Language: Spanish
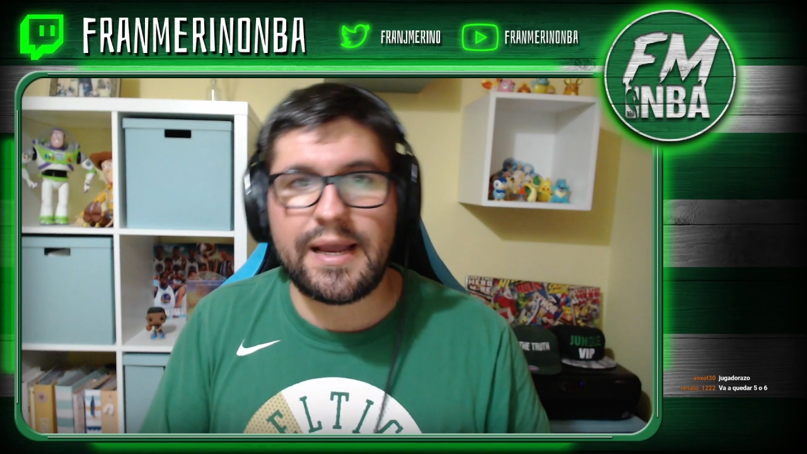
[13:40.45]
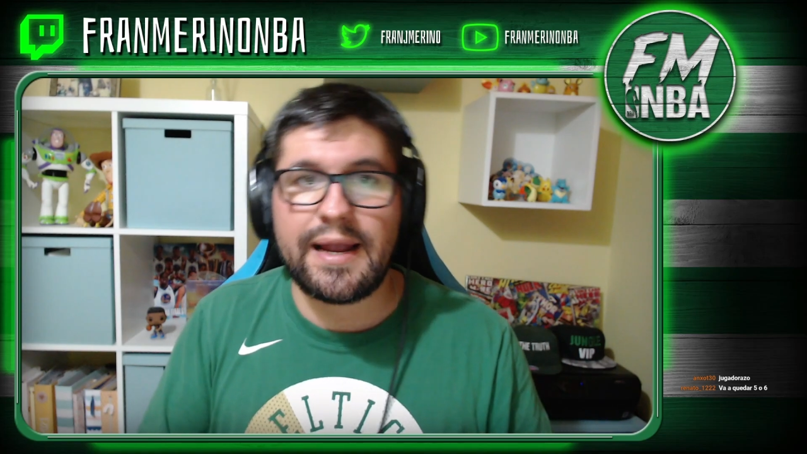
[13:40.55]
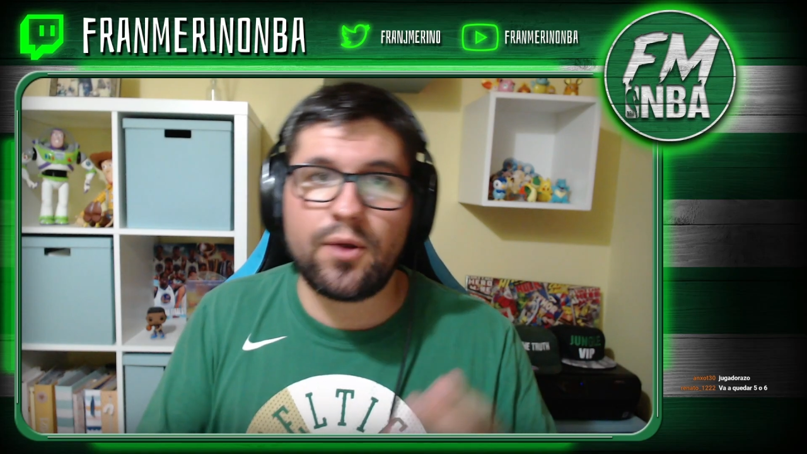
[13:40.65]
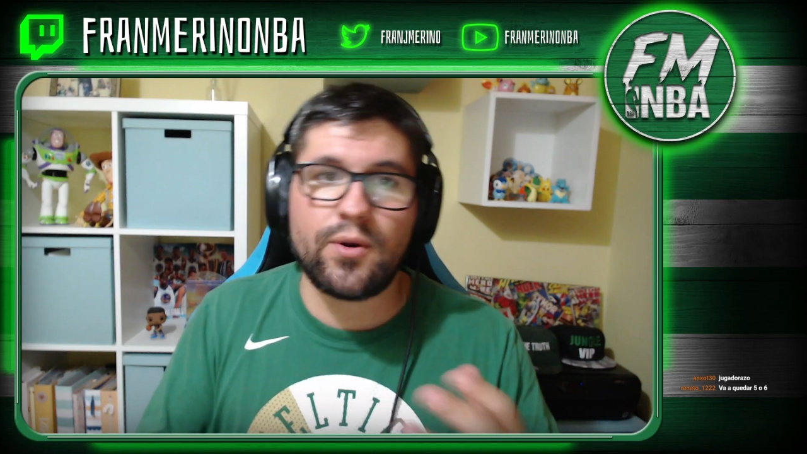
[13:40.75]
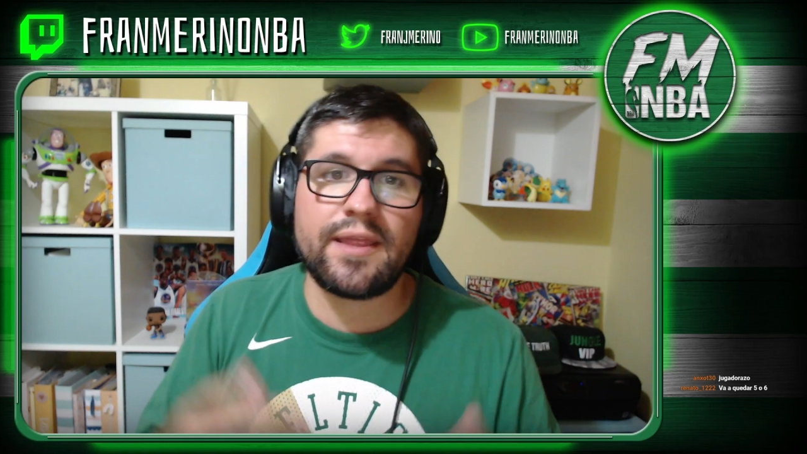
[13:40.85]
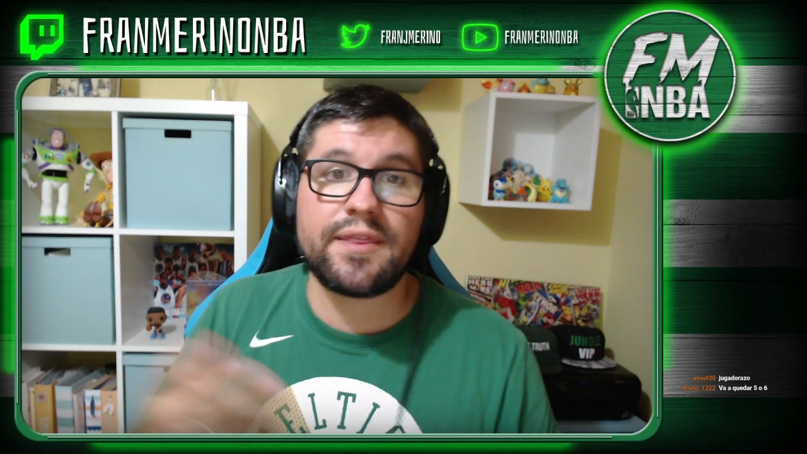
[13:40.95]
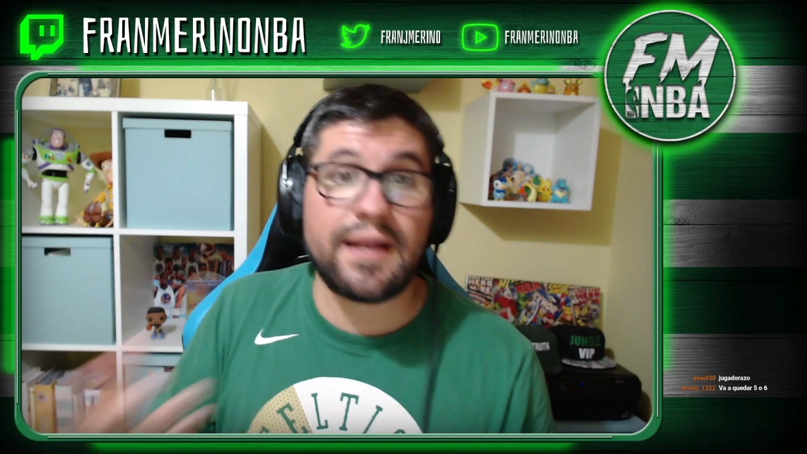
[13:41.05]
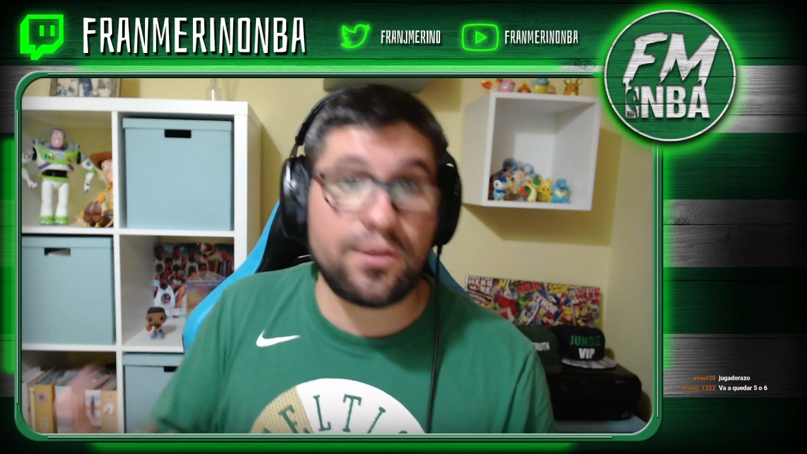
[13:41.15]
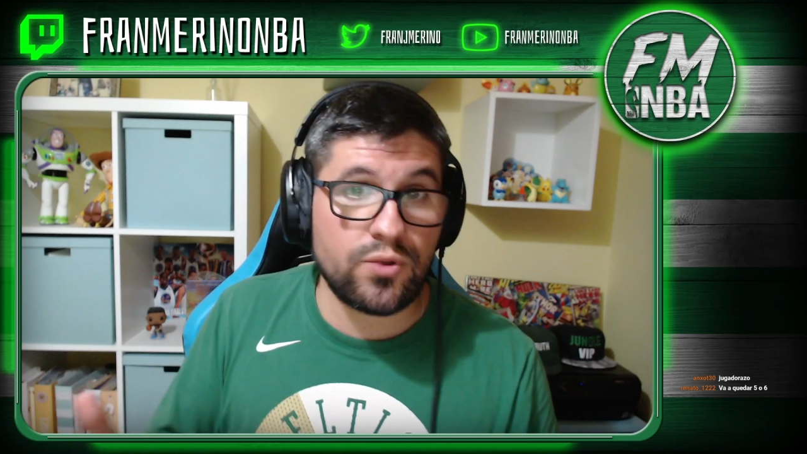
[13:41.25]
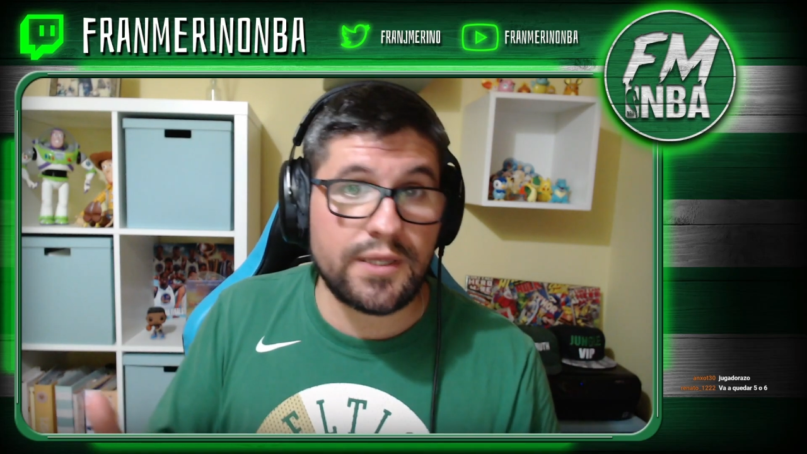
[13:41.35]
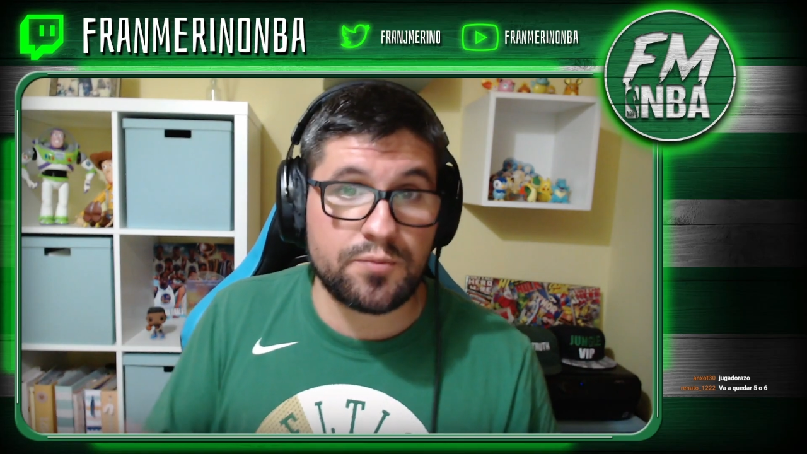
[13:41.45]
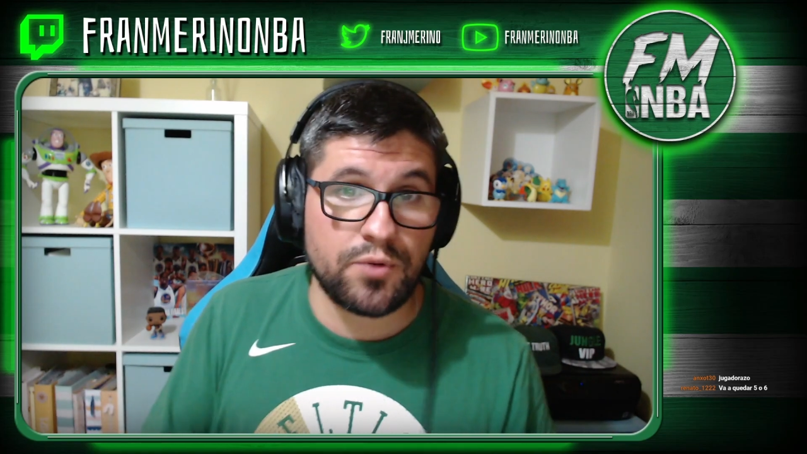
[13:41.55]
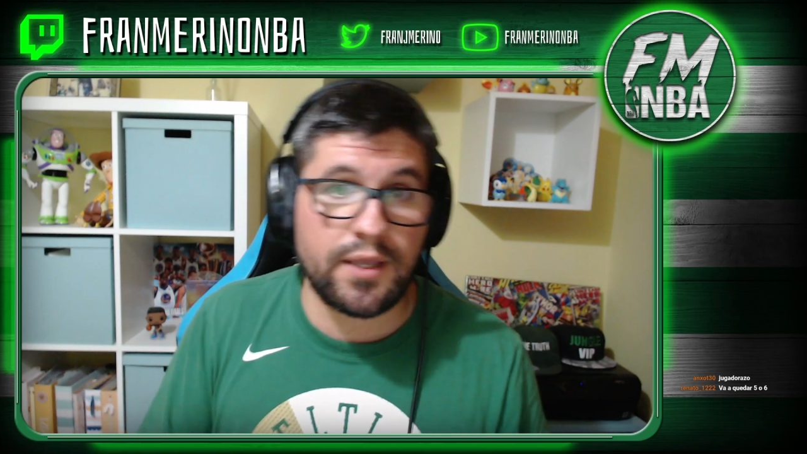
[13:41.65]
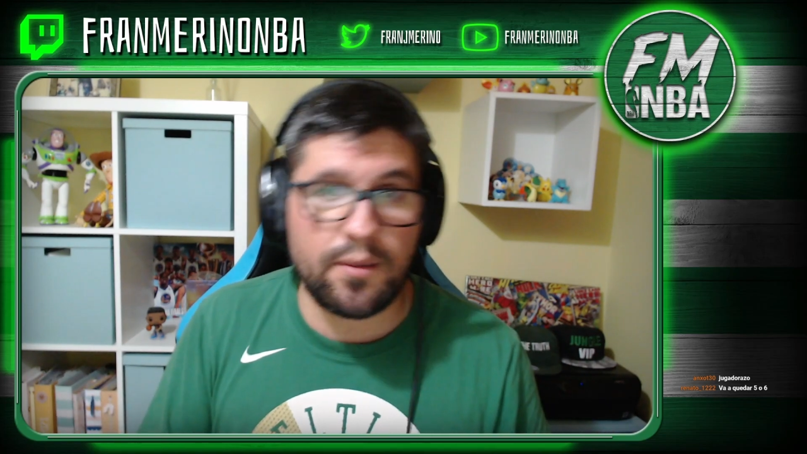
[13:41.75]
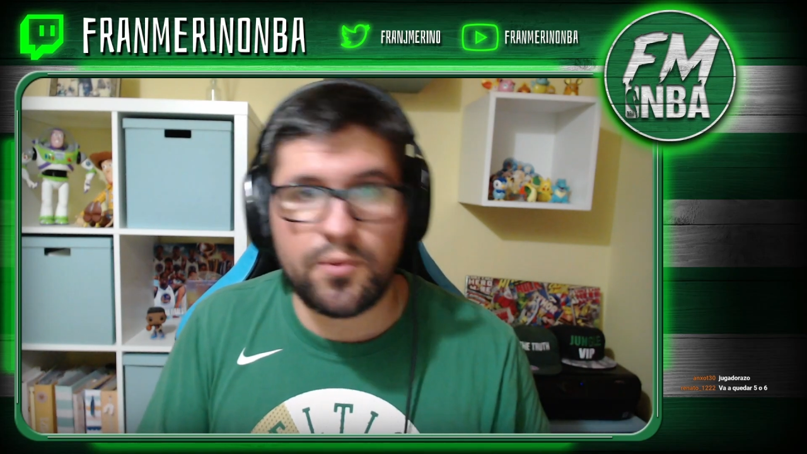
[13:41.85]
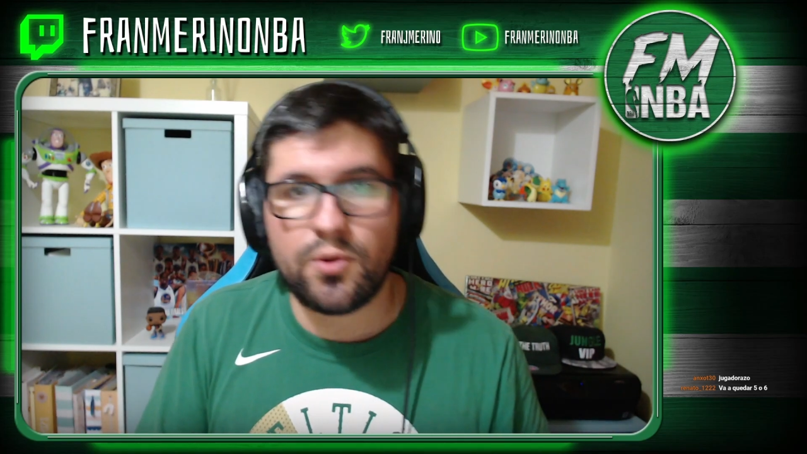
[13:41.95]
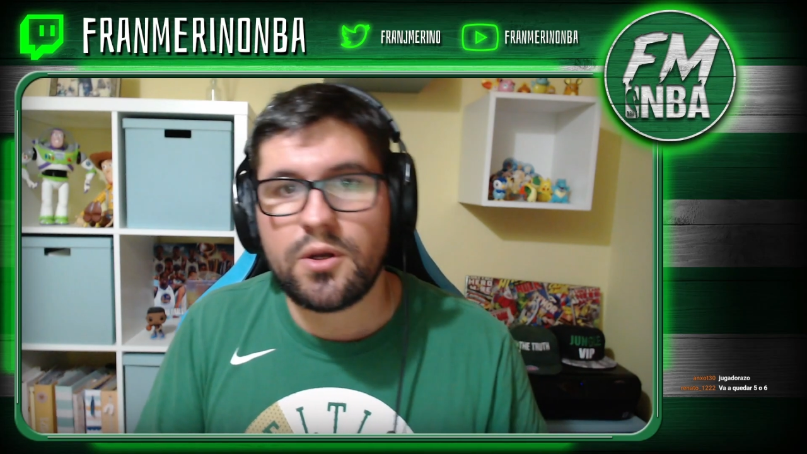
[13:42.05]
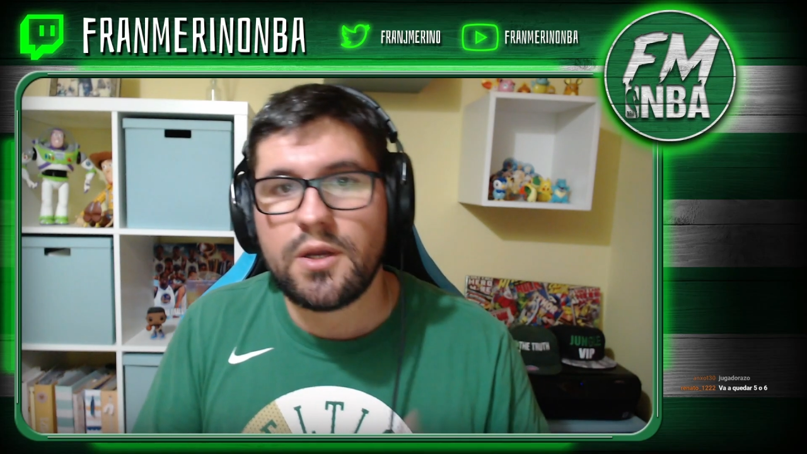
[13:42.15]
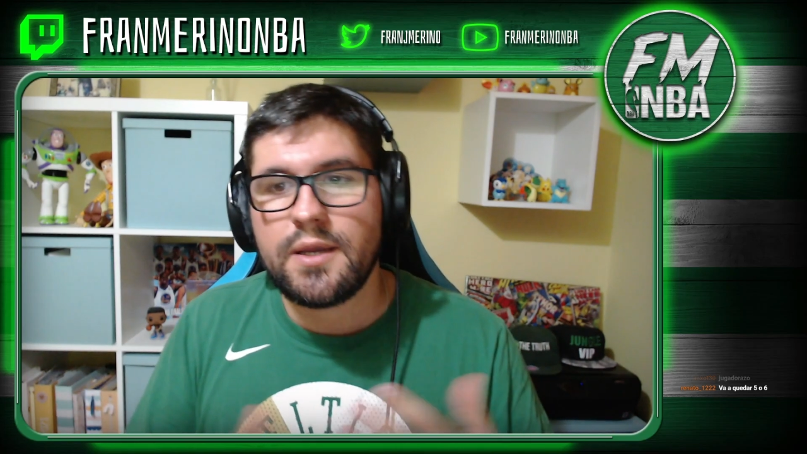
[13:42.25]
a la hora de hacer ayudas, por ejemplo.